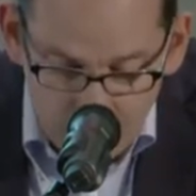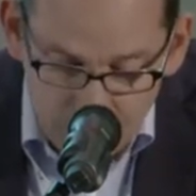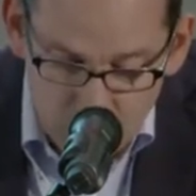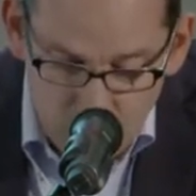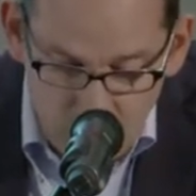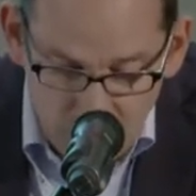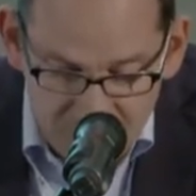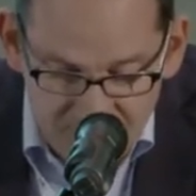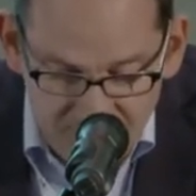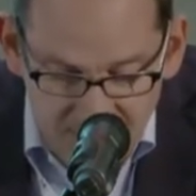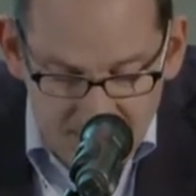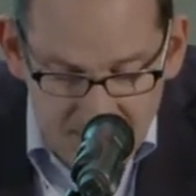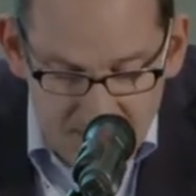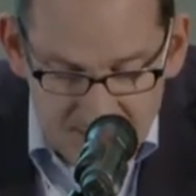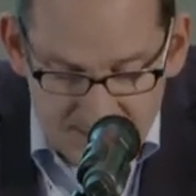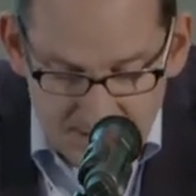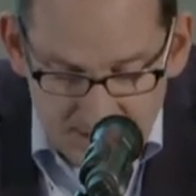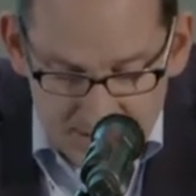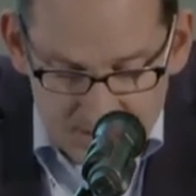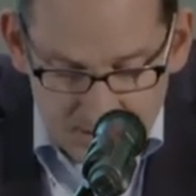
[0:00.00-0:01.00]
Nur auf jener
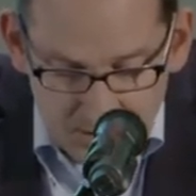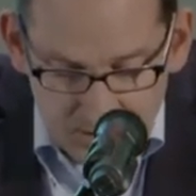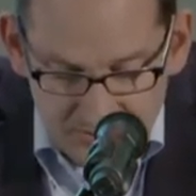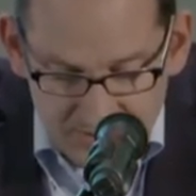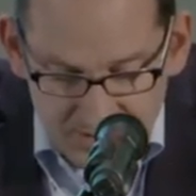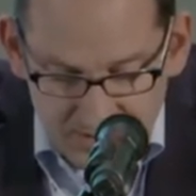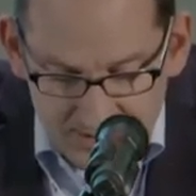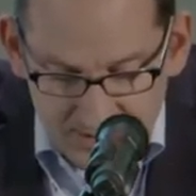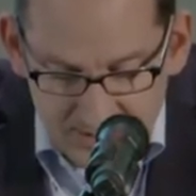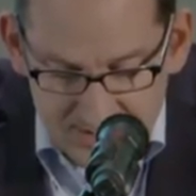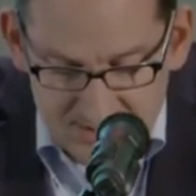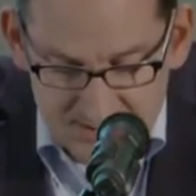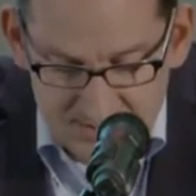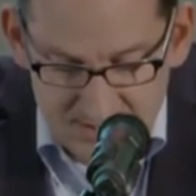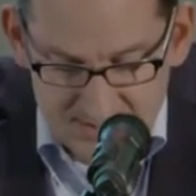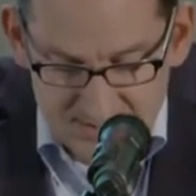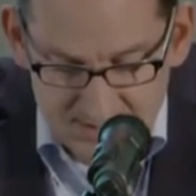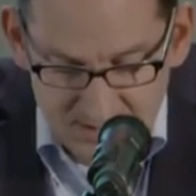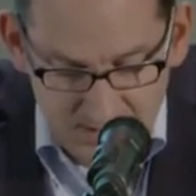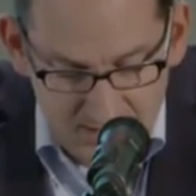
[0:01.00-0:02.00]
Seite, auf der Grass
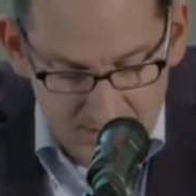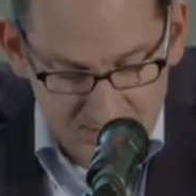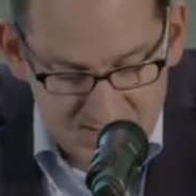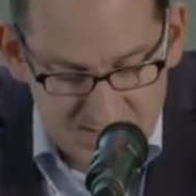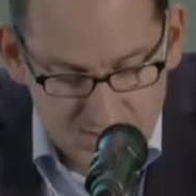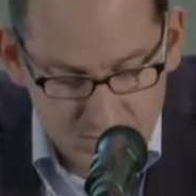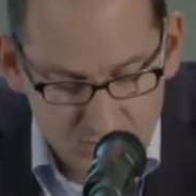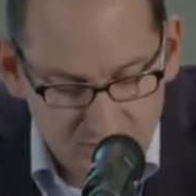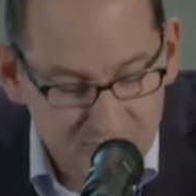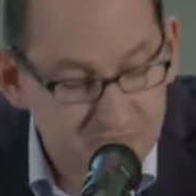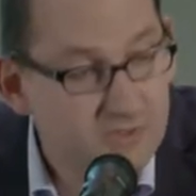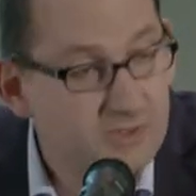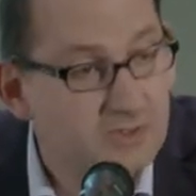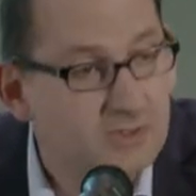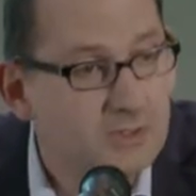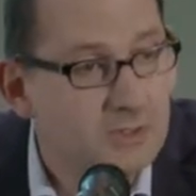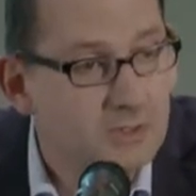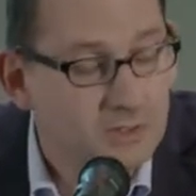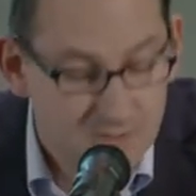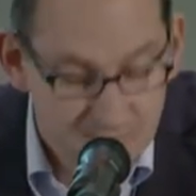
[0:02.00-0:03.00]
das Geheimnis lüftet,
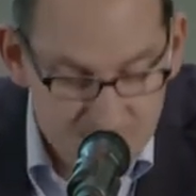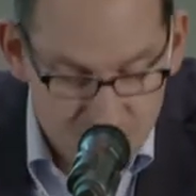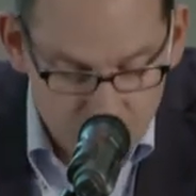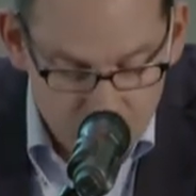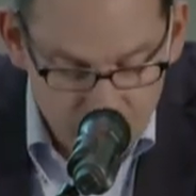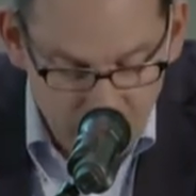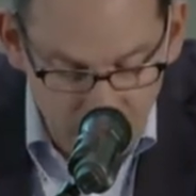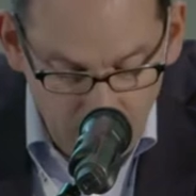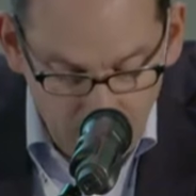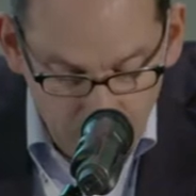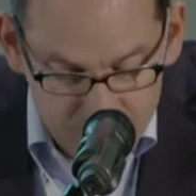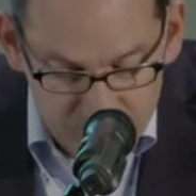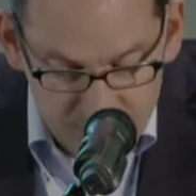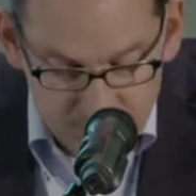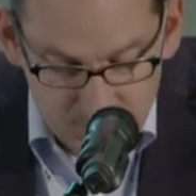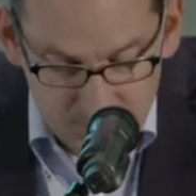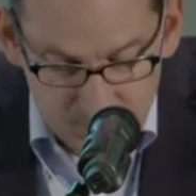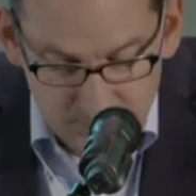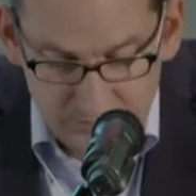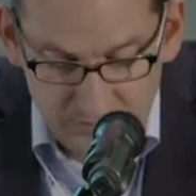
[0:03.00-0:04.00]
ist überhaupt
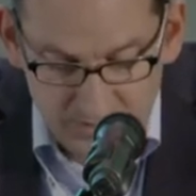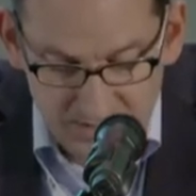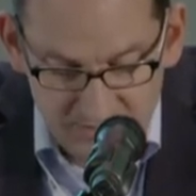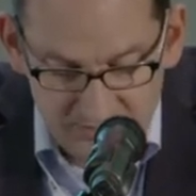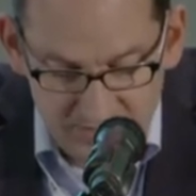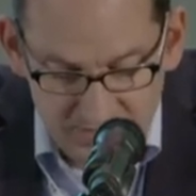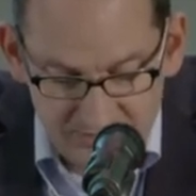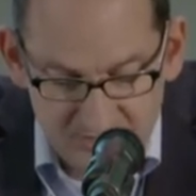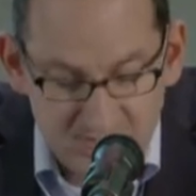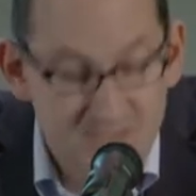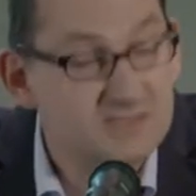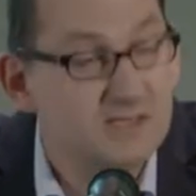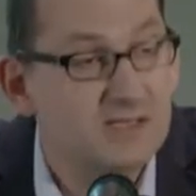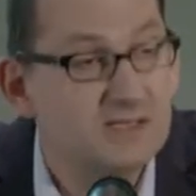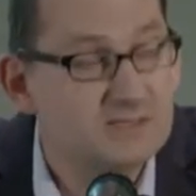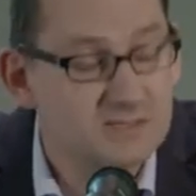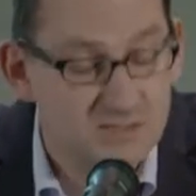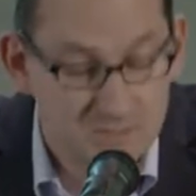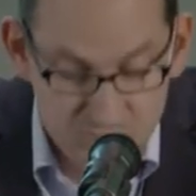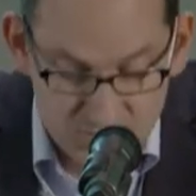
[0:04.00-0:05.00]
von der
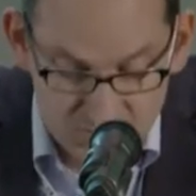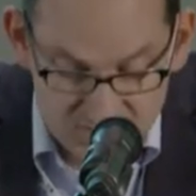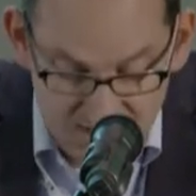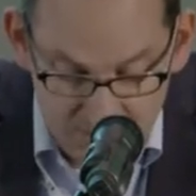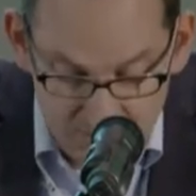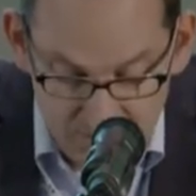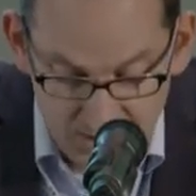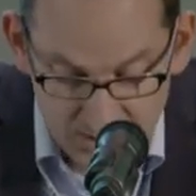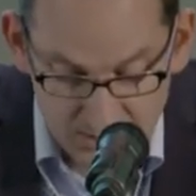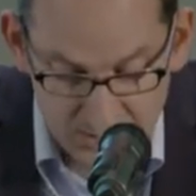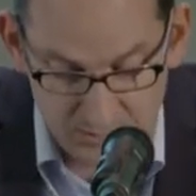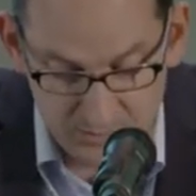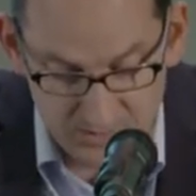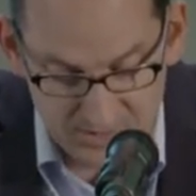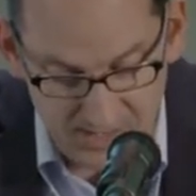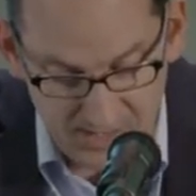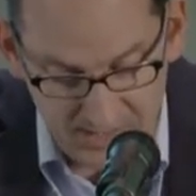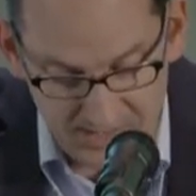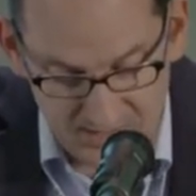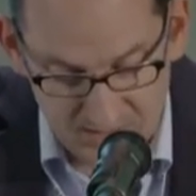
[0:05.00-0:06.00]
Waffen-SS im Zusammenhang mit
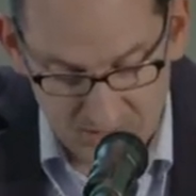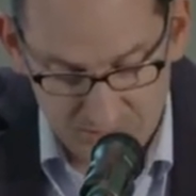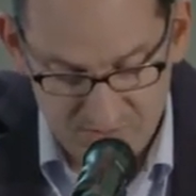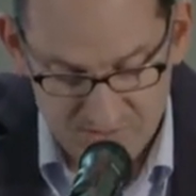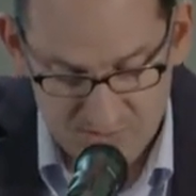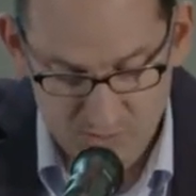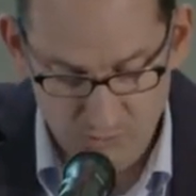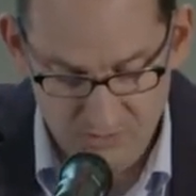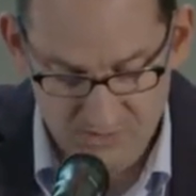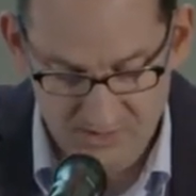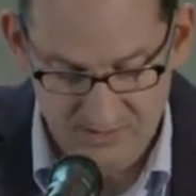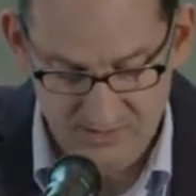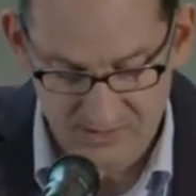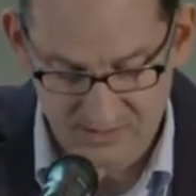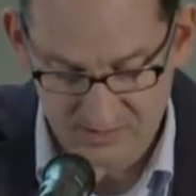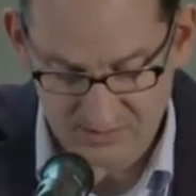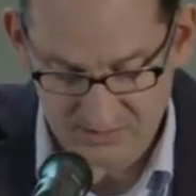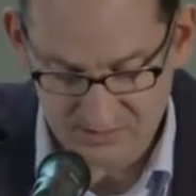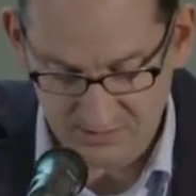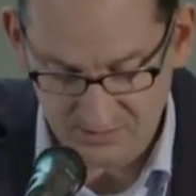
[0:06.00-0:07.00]
der eigenen Person die
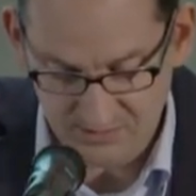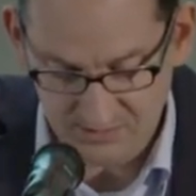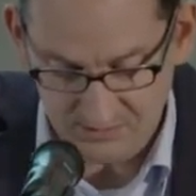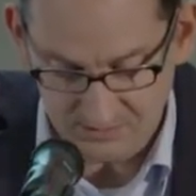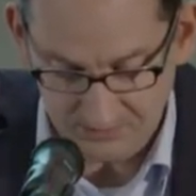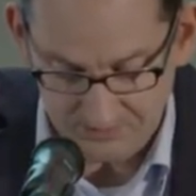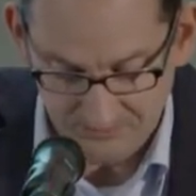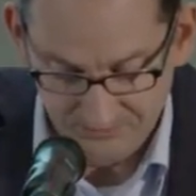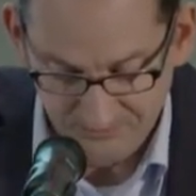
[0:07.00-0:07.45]
direkte Rede.